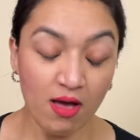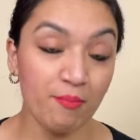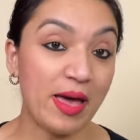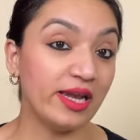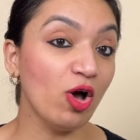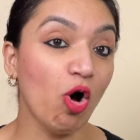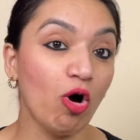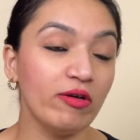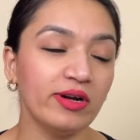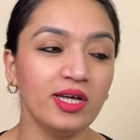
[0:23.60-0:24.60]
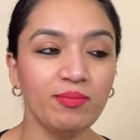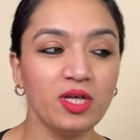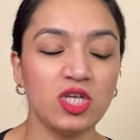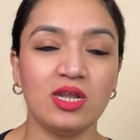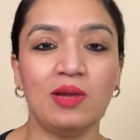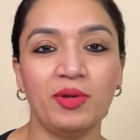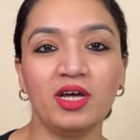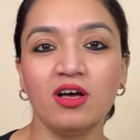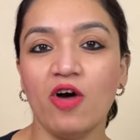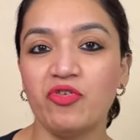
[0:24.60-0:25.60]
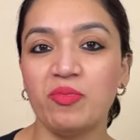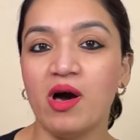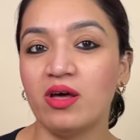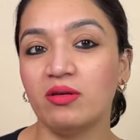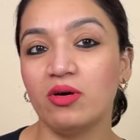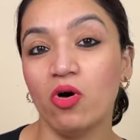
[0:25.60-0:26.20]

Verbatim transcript: मैंने ऑलरेडी अपने चैनल पे ना काफ़ी बार